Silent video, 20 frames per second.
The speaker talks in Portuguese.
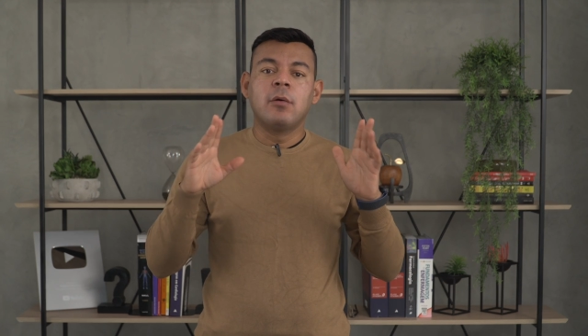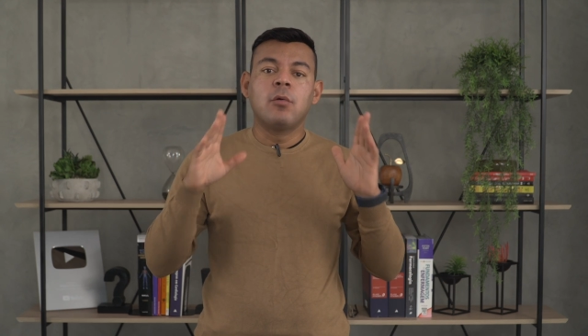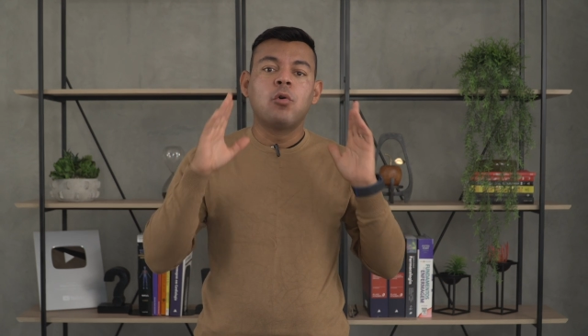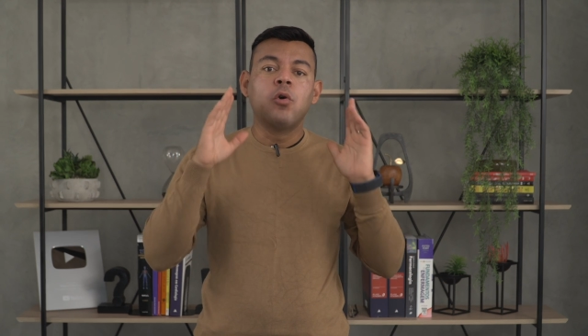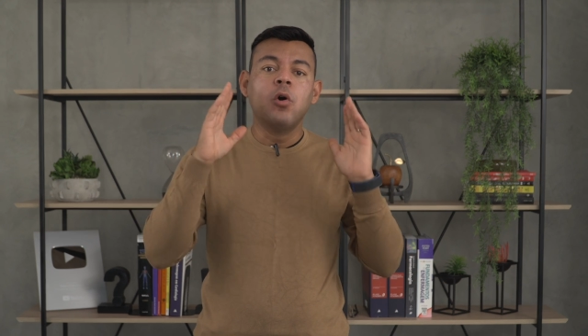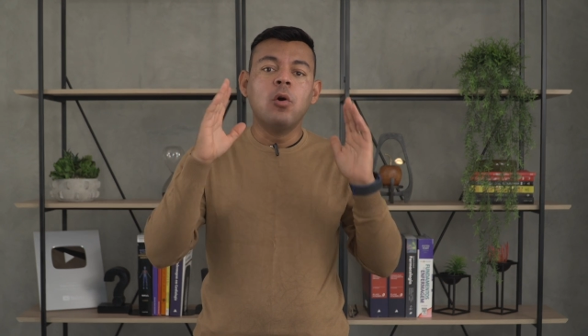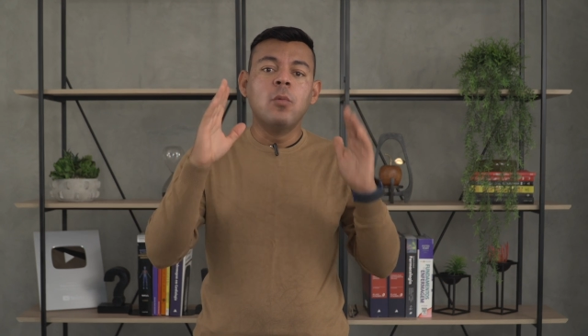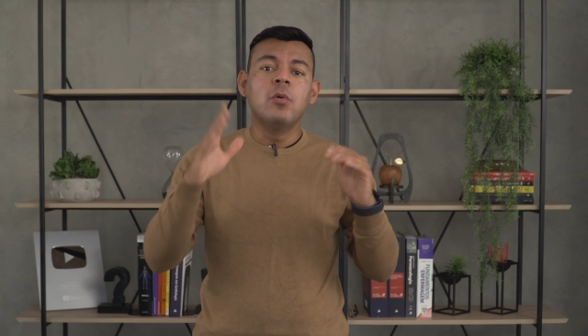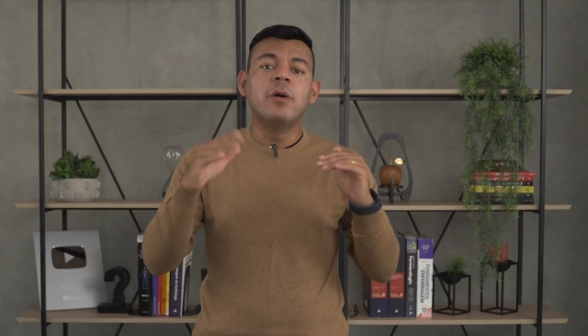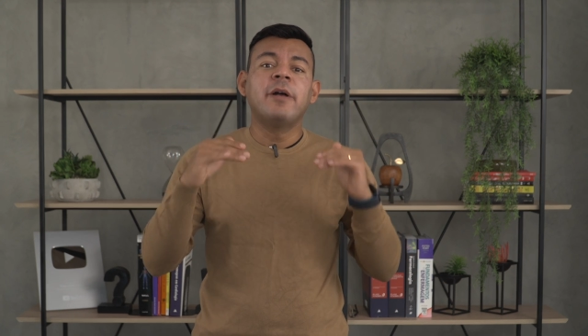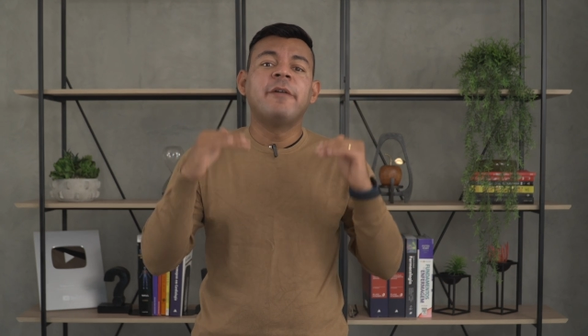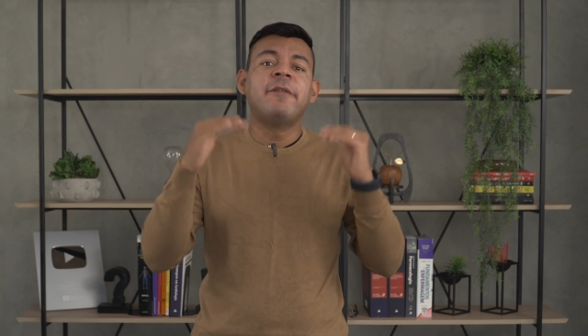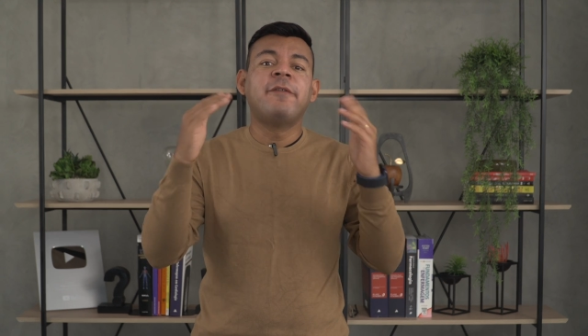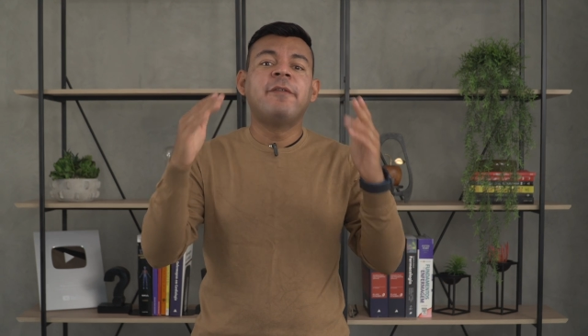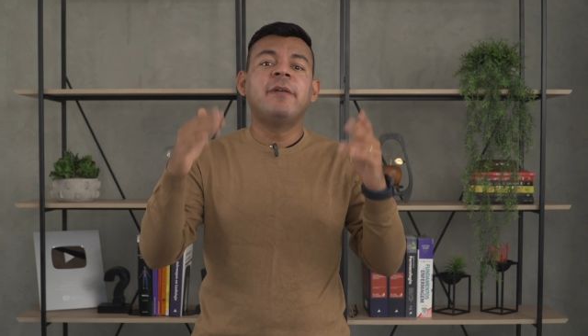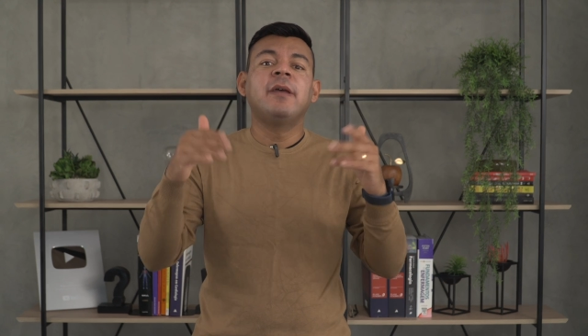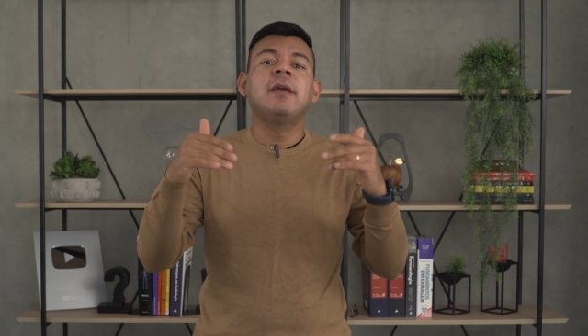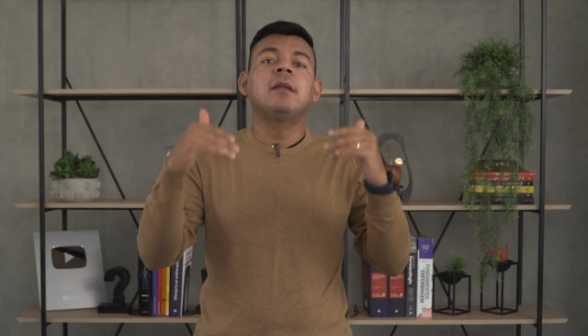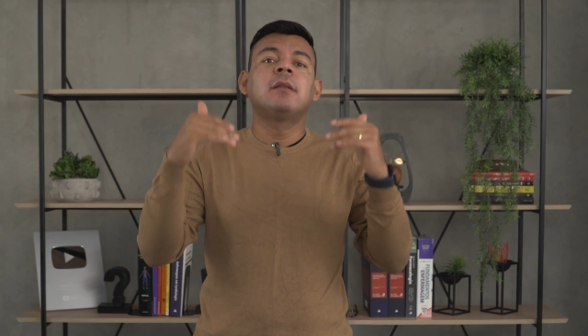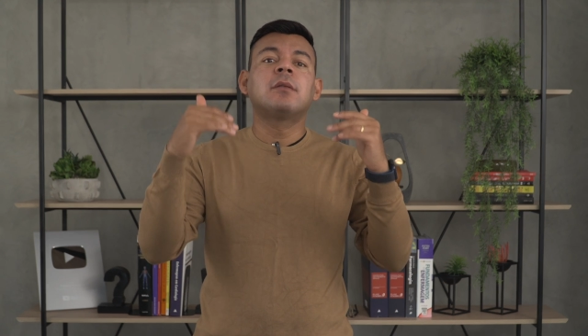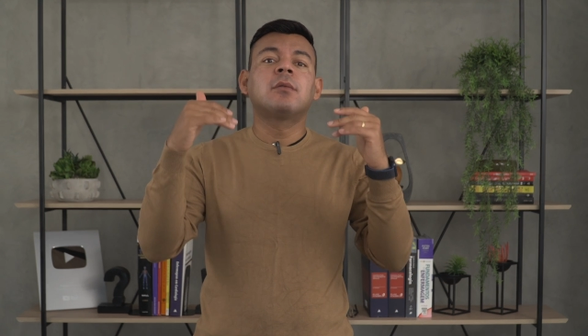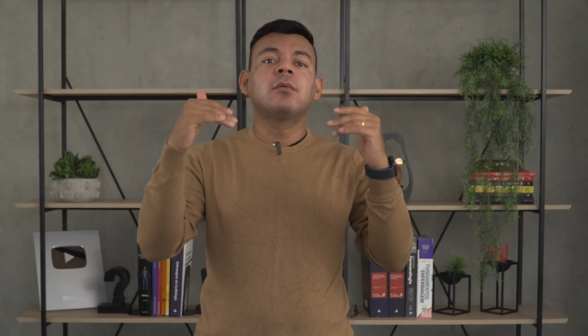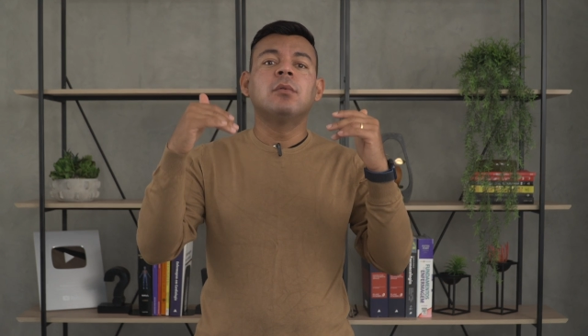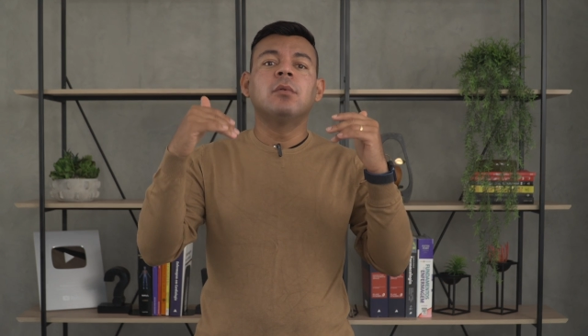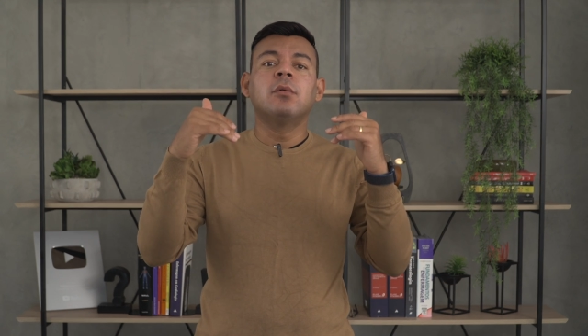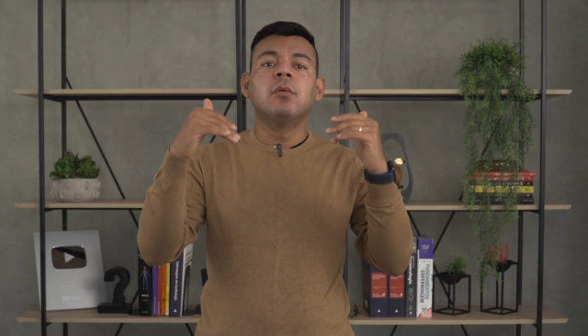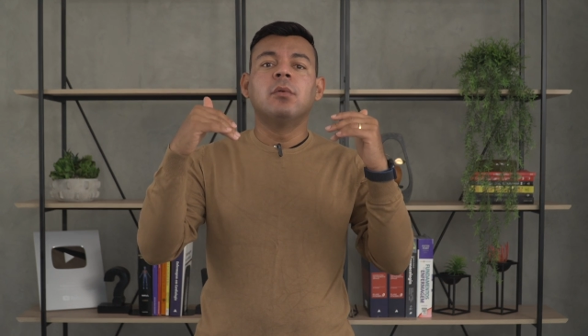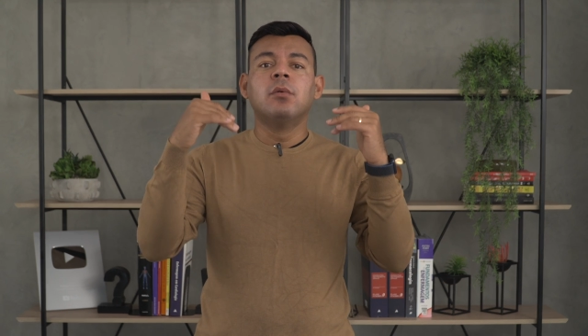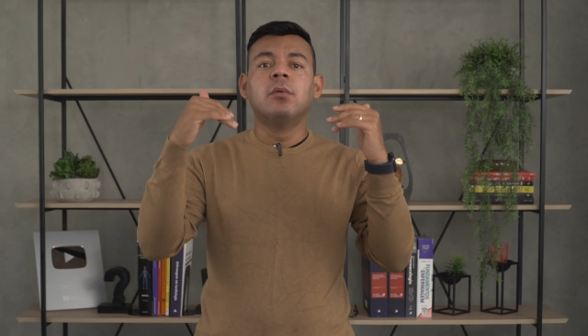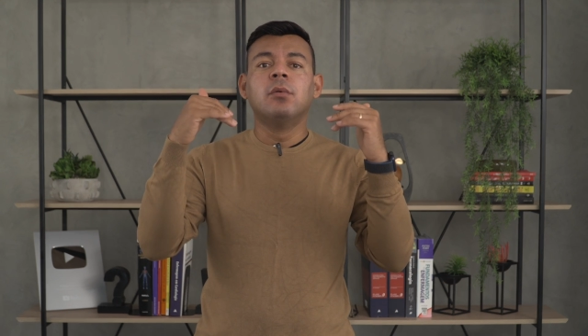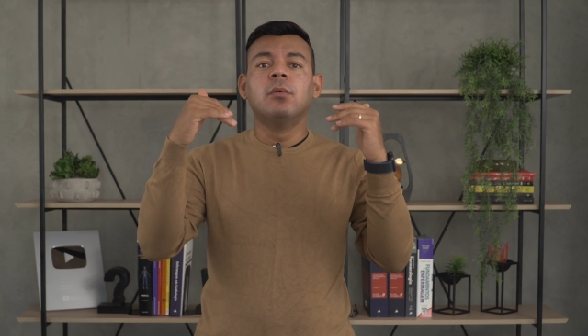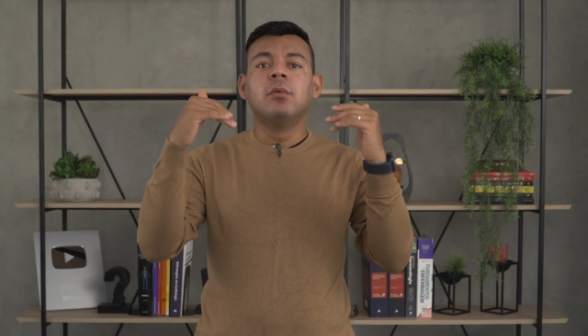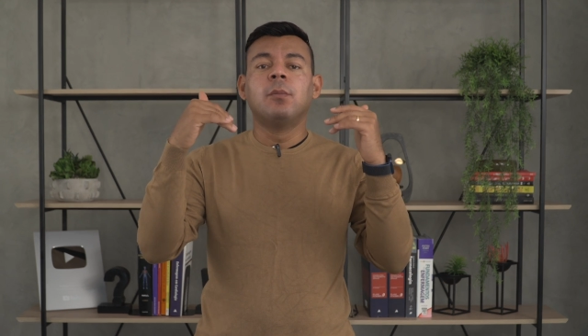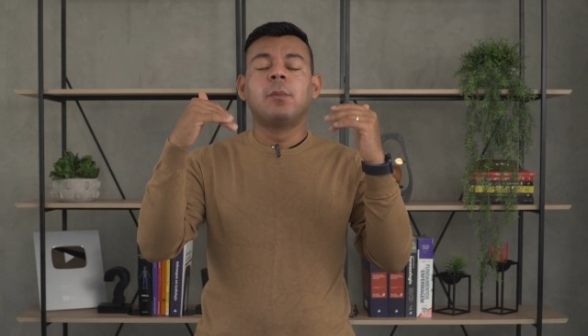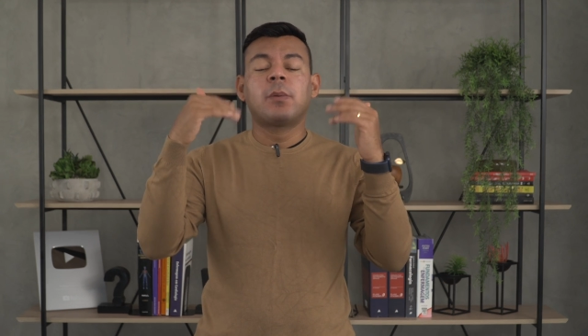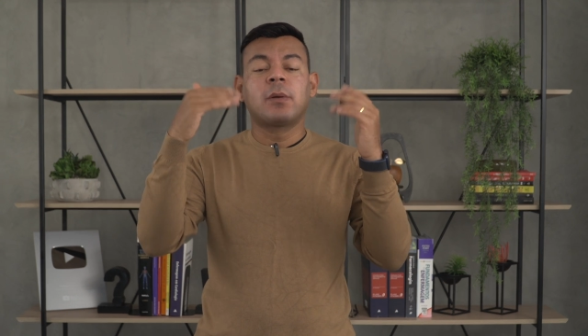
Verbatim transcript: como é feito o